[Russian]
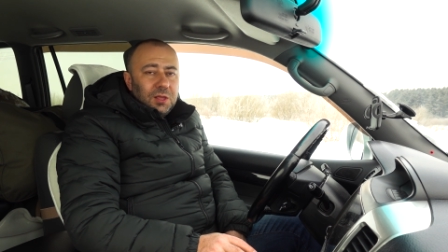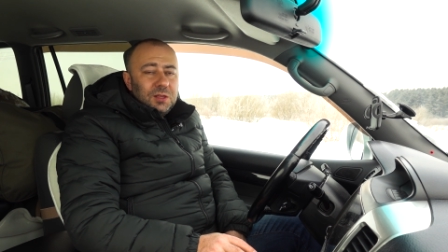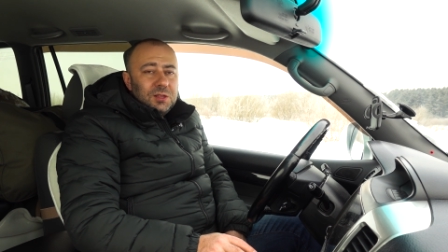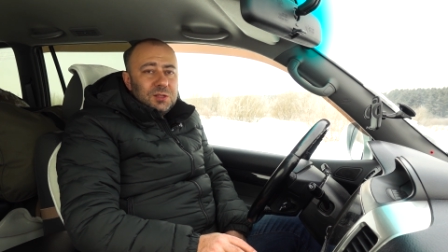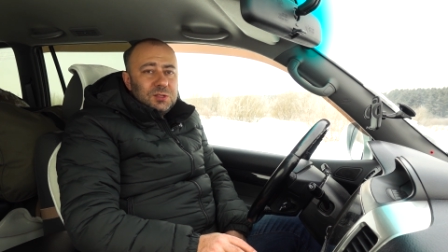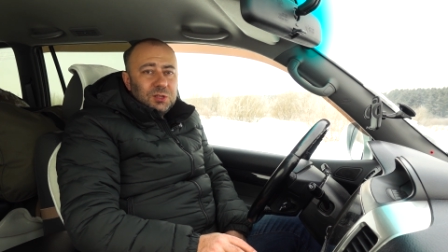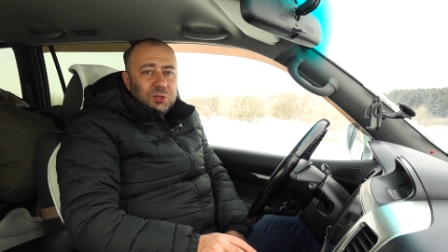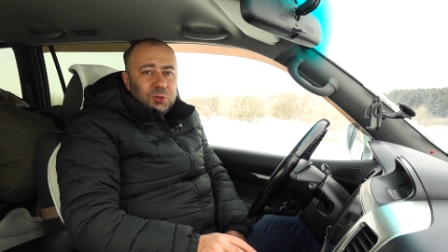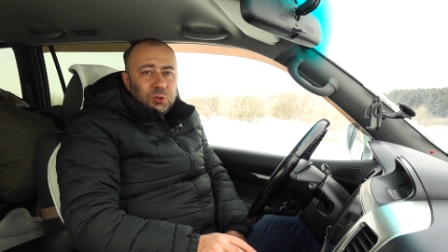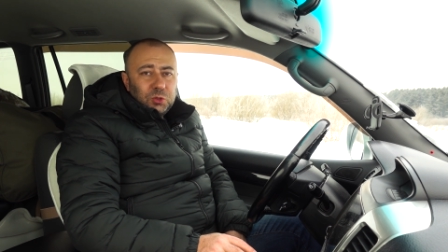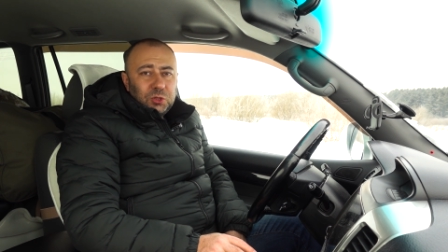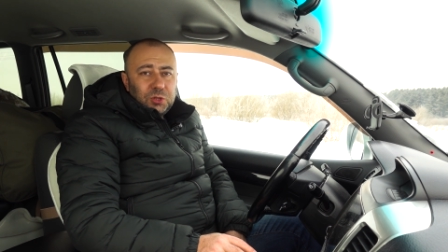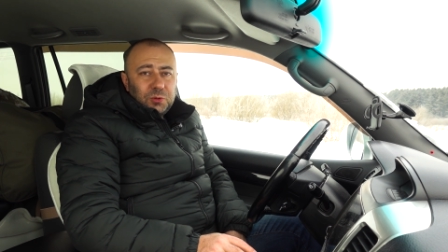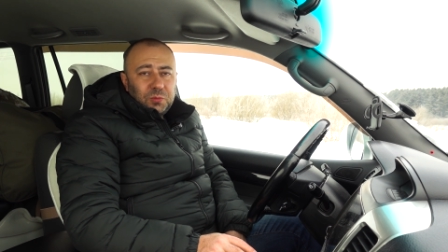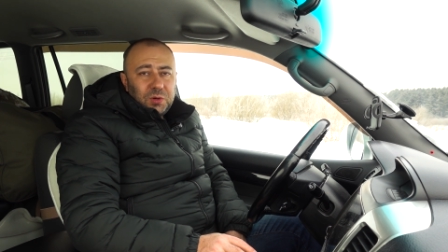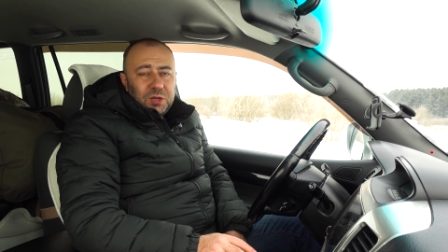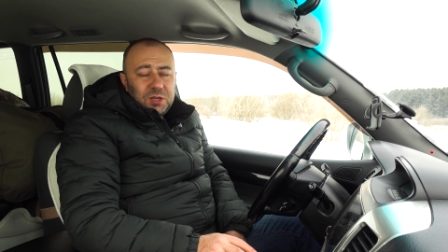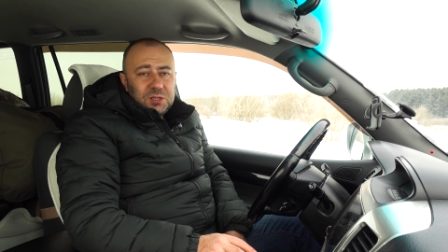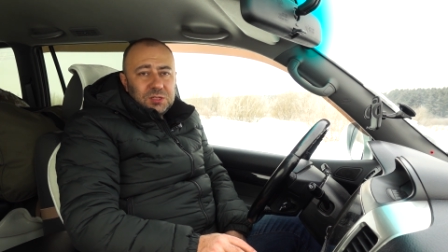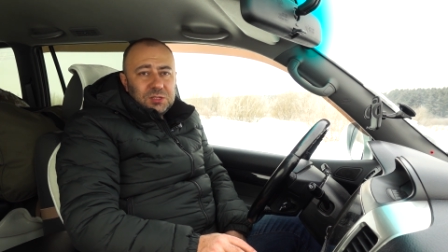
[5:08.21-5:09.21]
Если кто-то
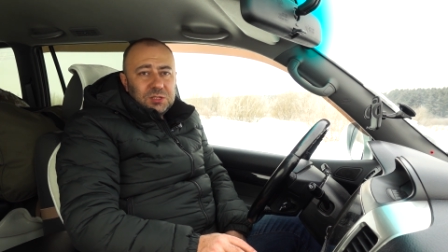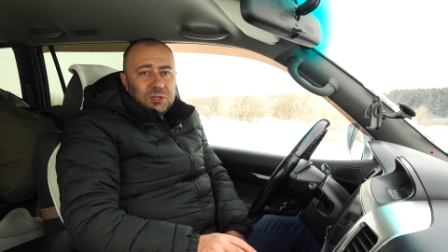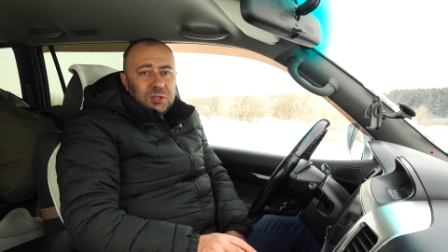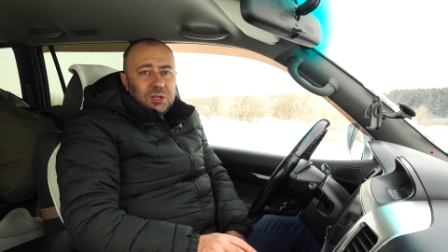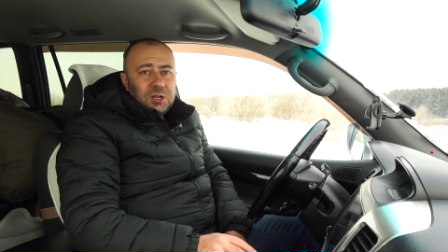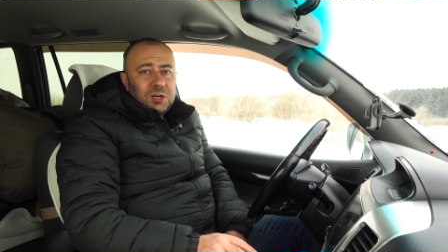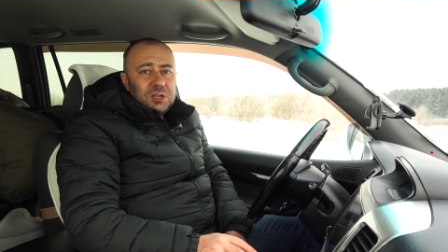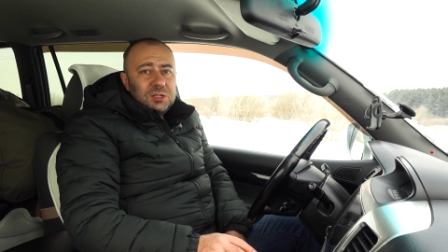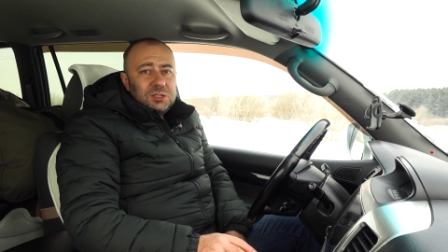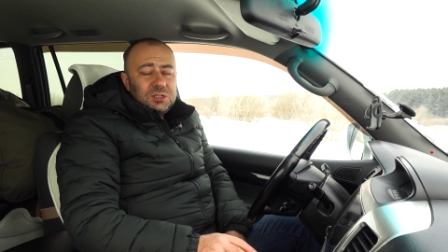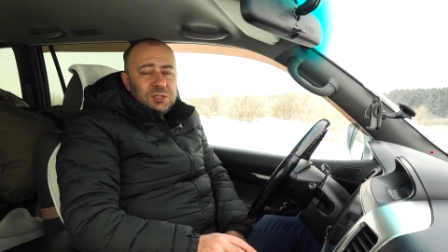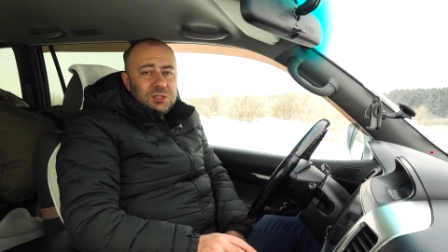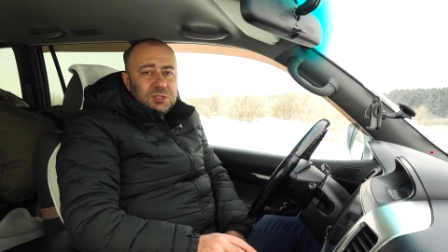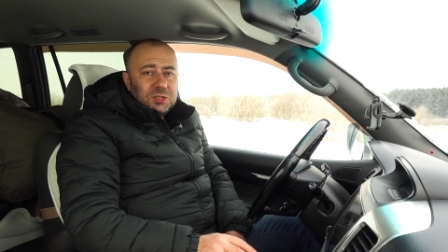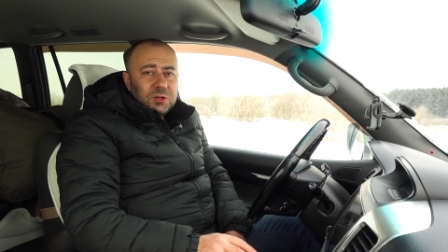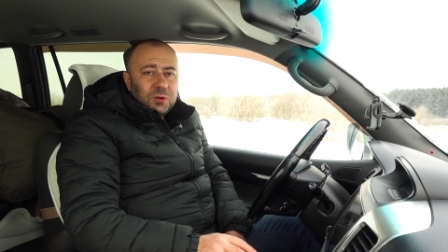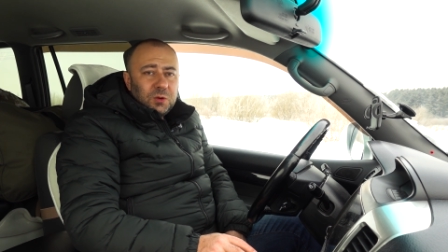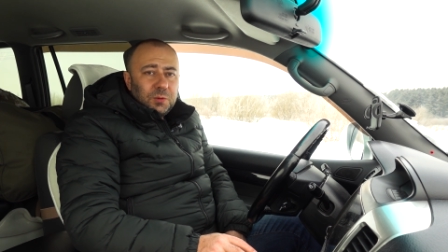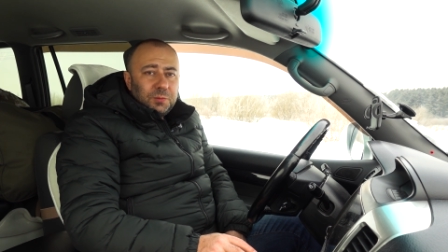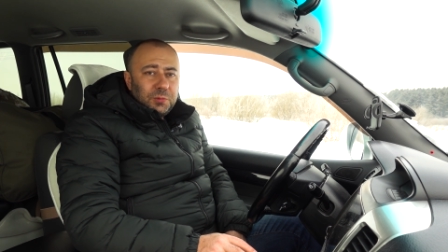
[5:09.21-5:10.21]
боится
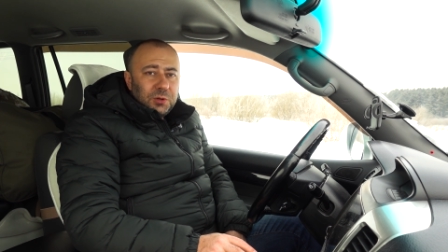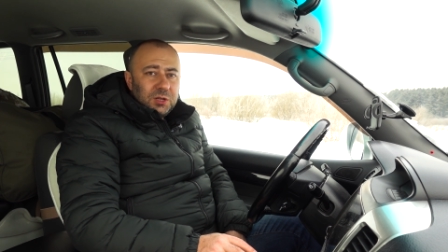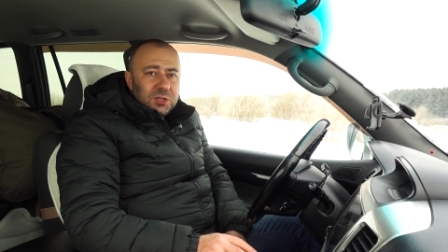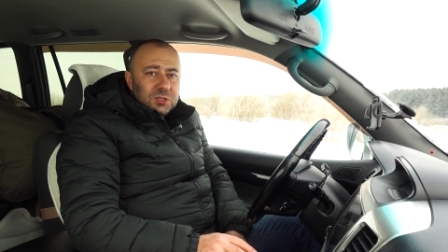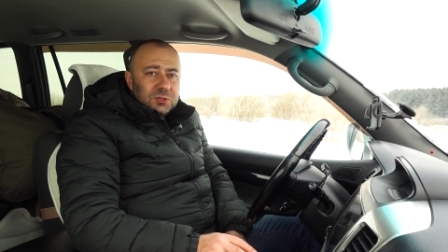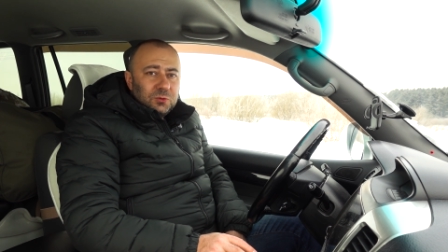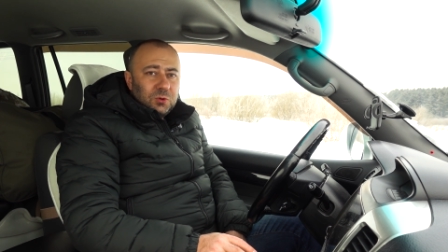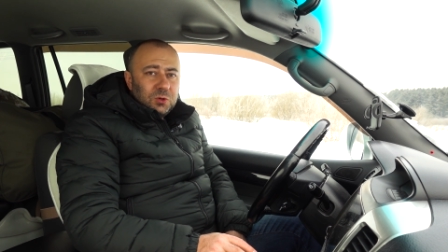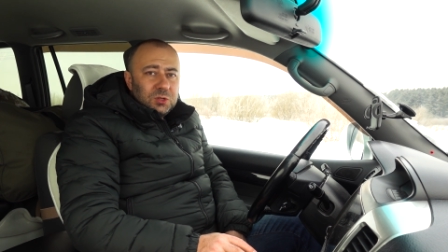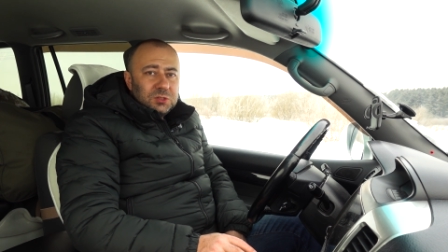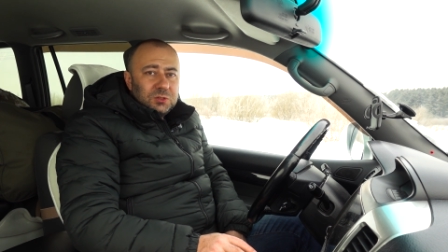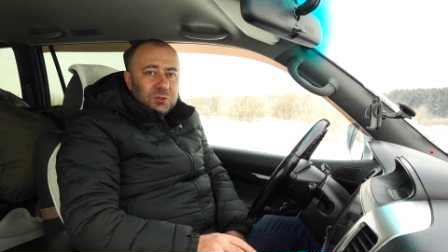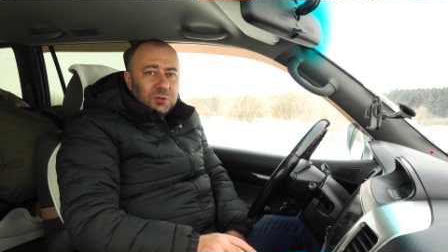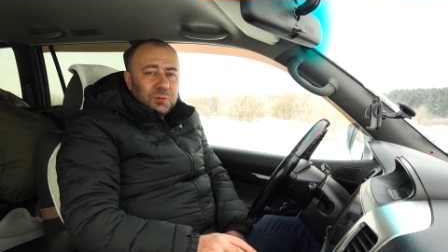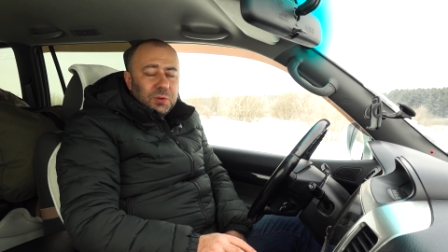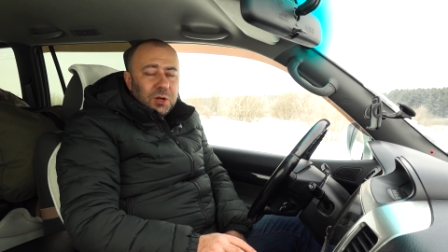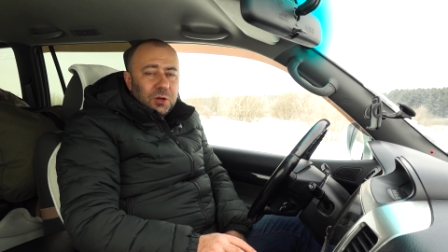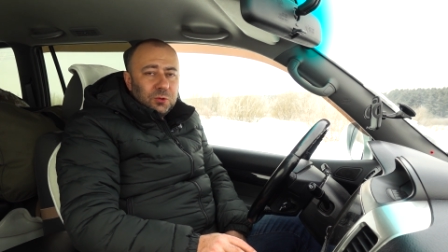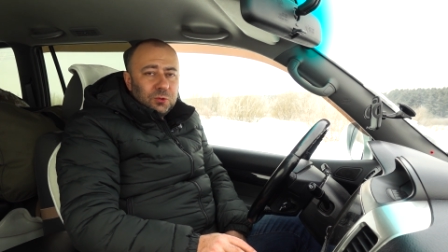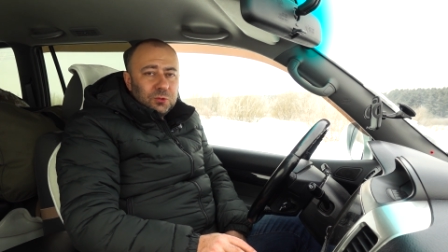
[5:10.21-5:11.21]
российского
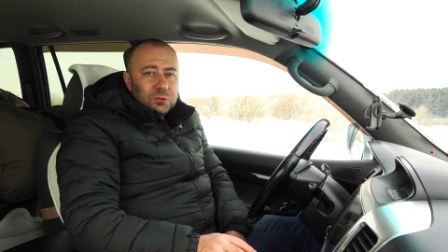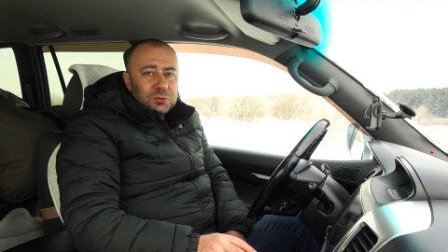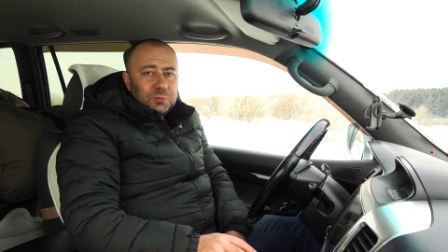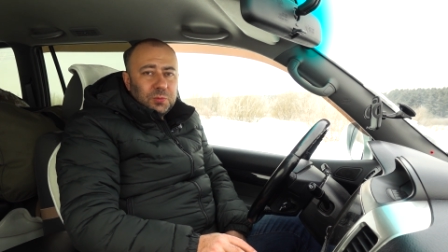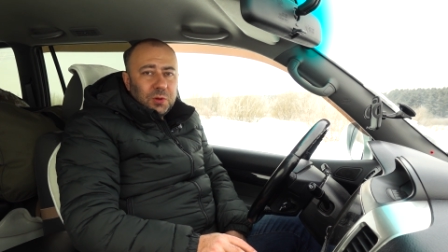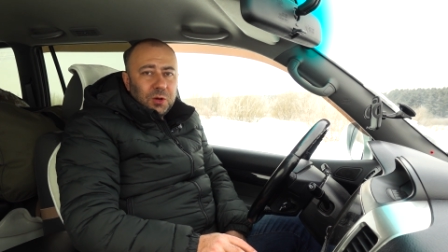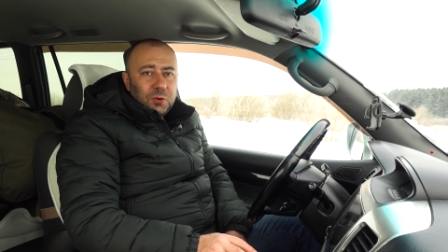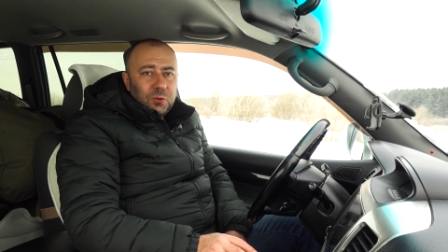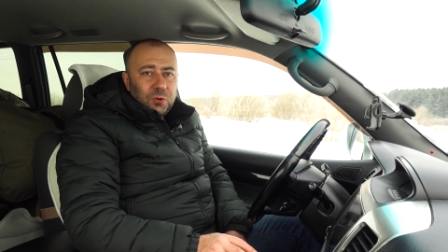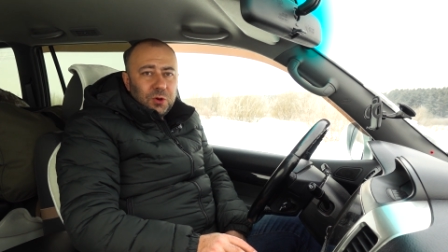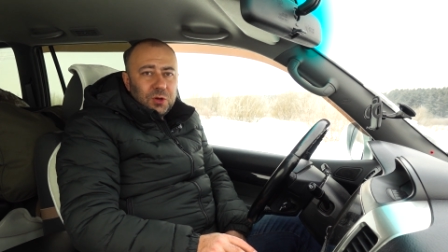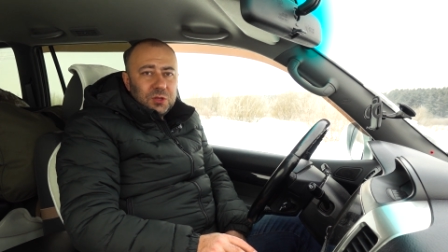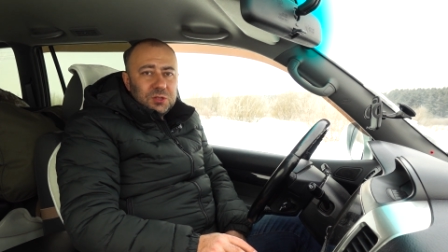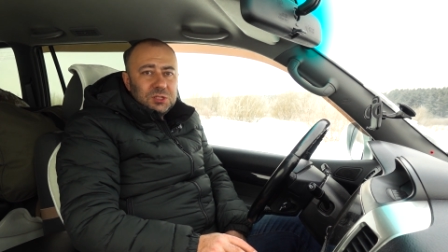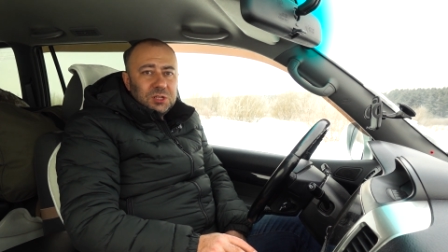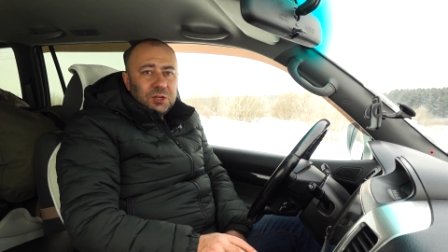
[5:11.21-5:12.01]
производства, могу успокоить.